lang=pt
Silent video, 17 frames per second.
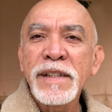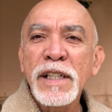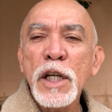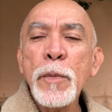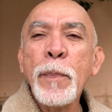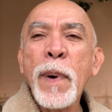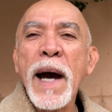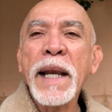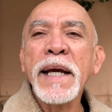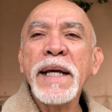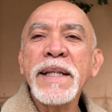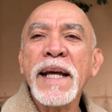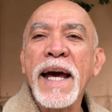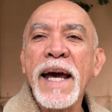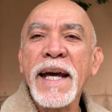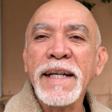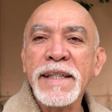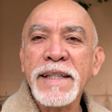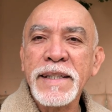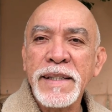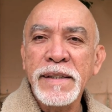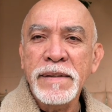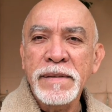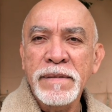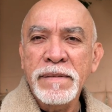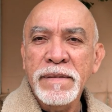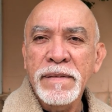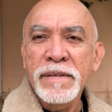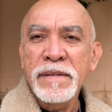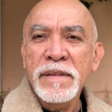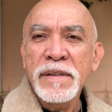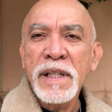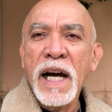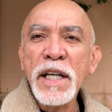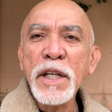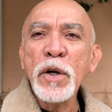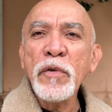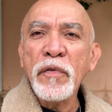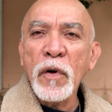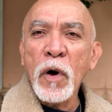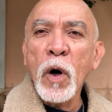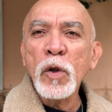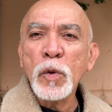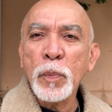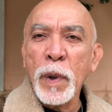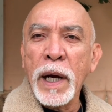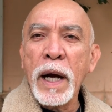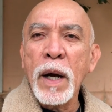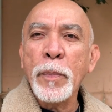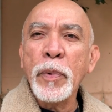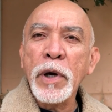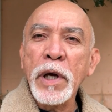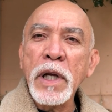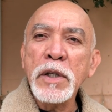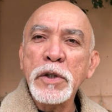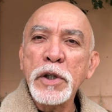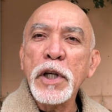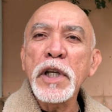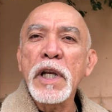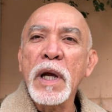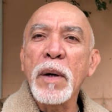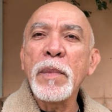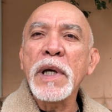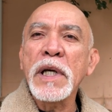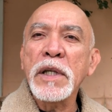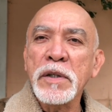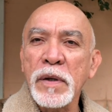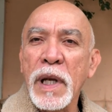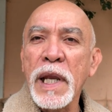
E parei 10. Aí eu volto para capoeira dignamente,